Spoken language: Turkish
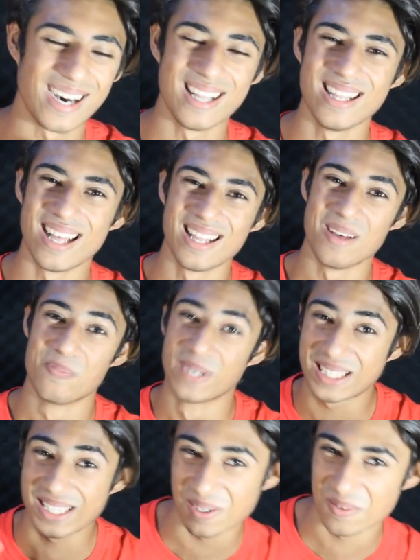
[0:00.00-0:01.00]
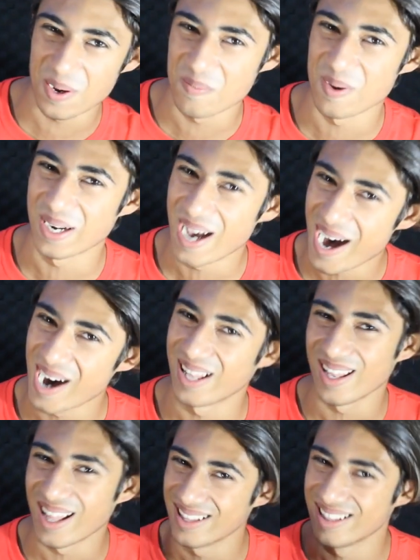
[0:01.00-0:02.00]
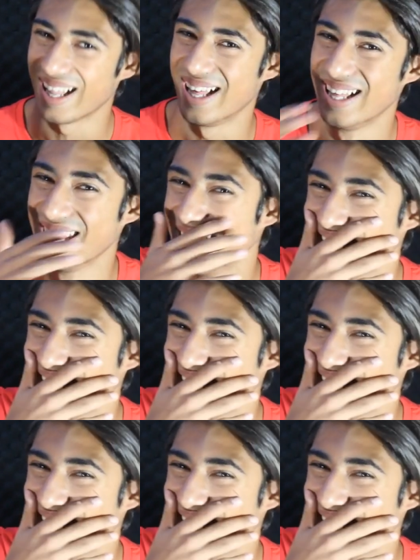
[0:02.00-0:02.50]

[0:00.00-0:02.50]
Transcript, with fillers: Allah Allah bıktırmayın beni ha Allah Allah